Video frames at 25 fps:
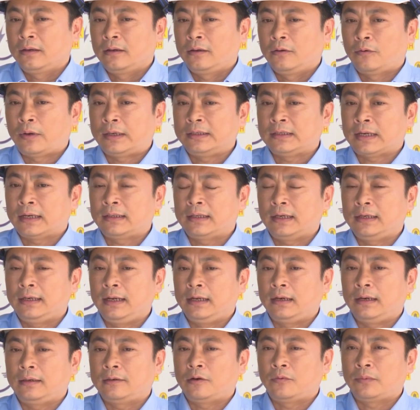Ngoài ra thì
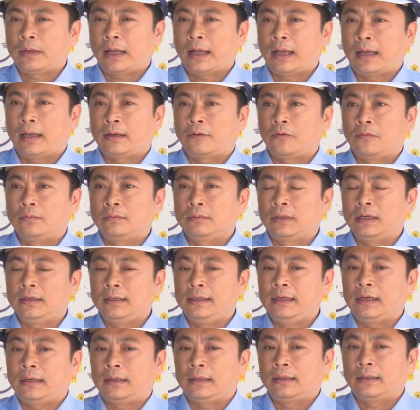Điện lực Đông Hà cũng
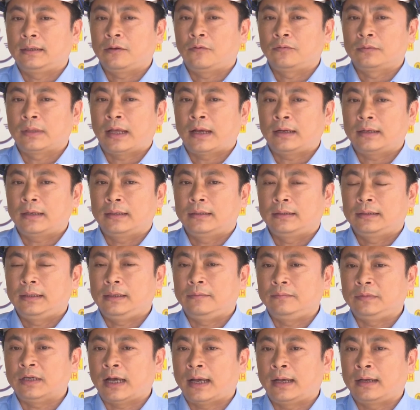thực hiện cái công tác
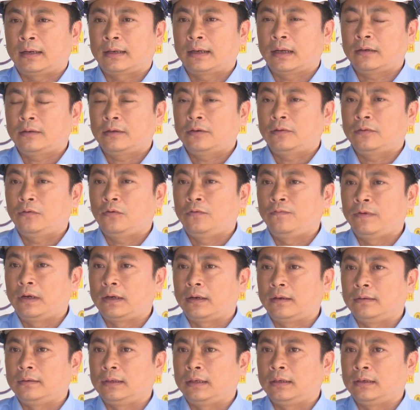kiểm tra các khu
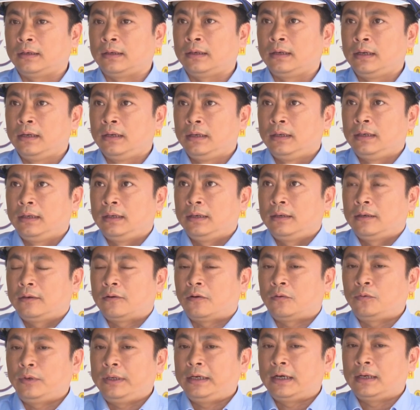vực
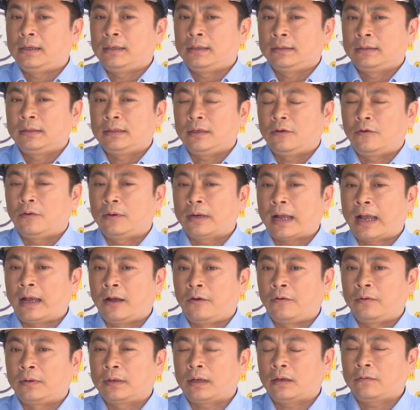có nguy cơ sự cố
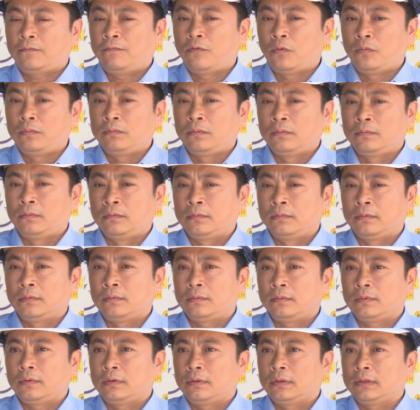cao, các vùng
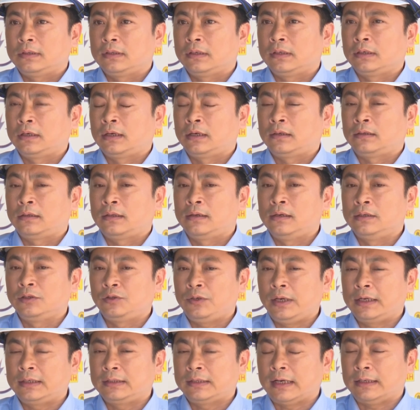thường
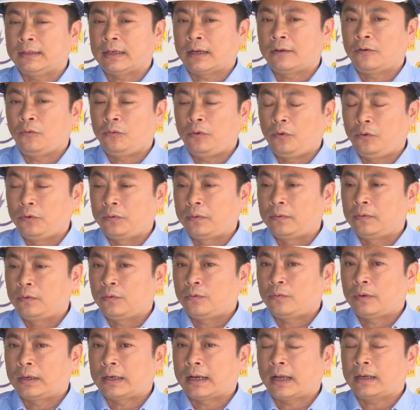xuyên xảy ra lũ lụt
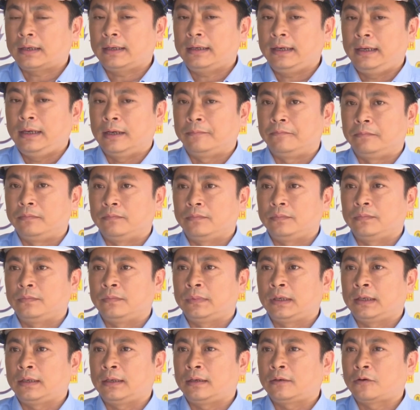hoặc các cái điểm
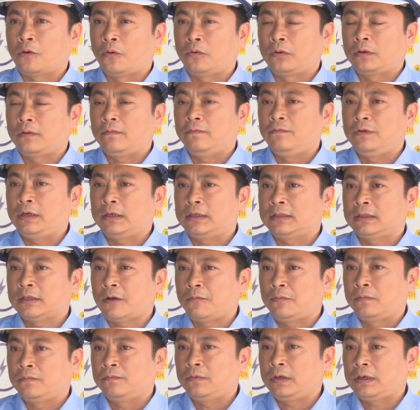cột vượt
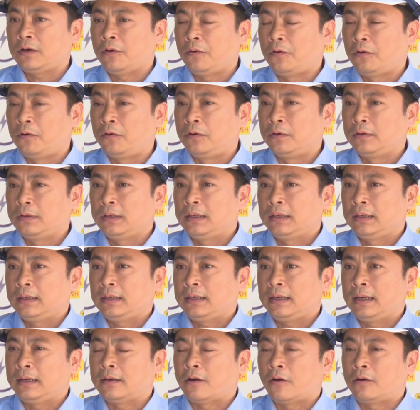sông, vượt hồ
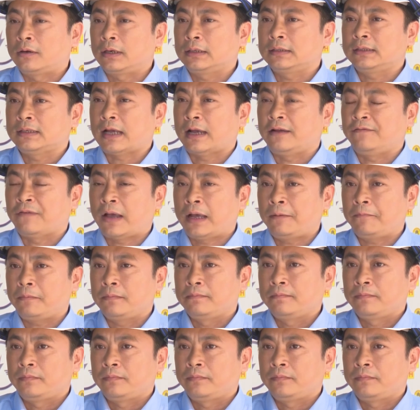để có các giải pháp,